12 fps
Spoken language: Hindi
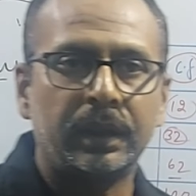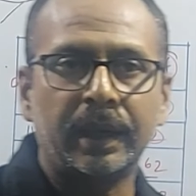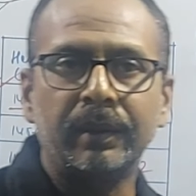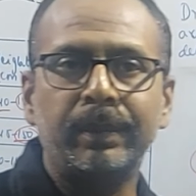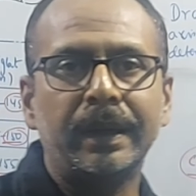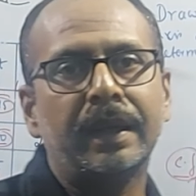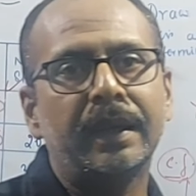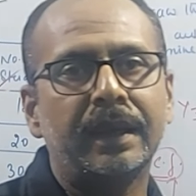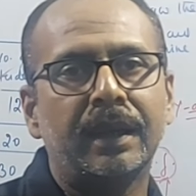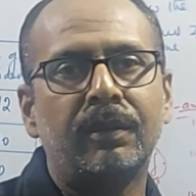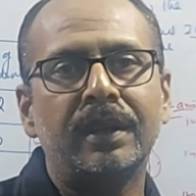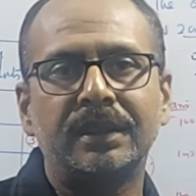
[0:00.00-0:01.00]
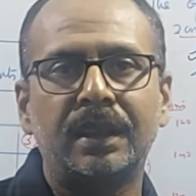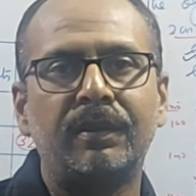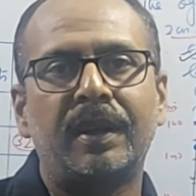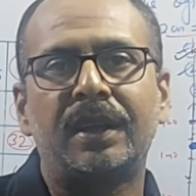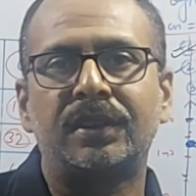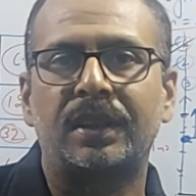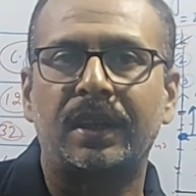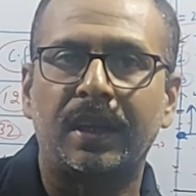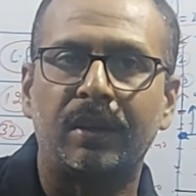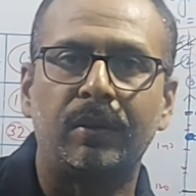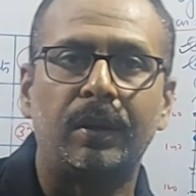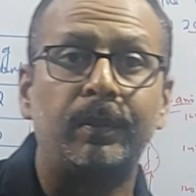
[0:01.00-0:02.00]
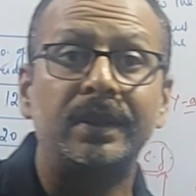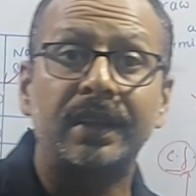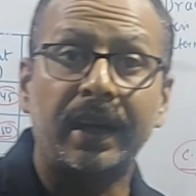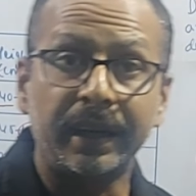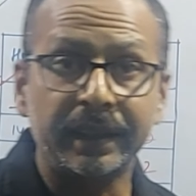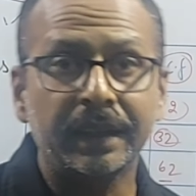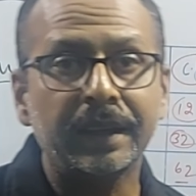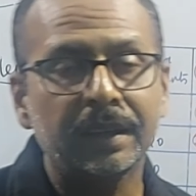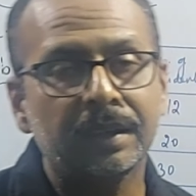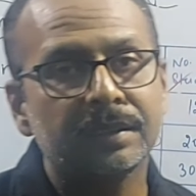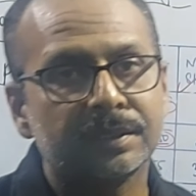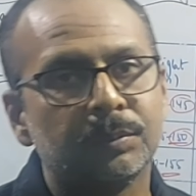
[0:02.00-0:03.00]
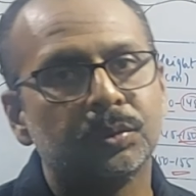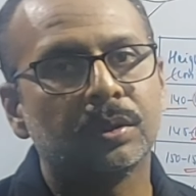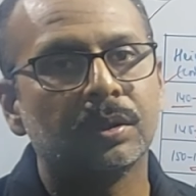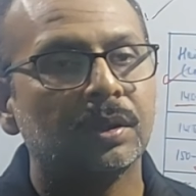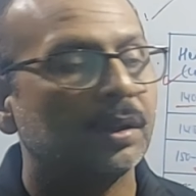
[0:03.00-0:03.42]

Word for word: ग्राफ पे नहीं किया हुआ इसलिए वेरिएशन आया हुआ बस आइडिया समझो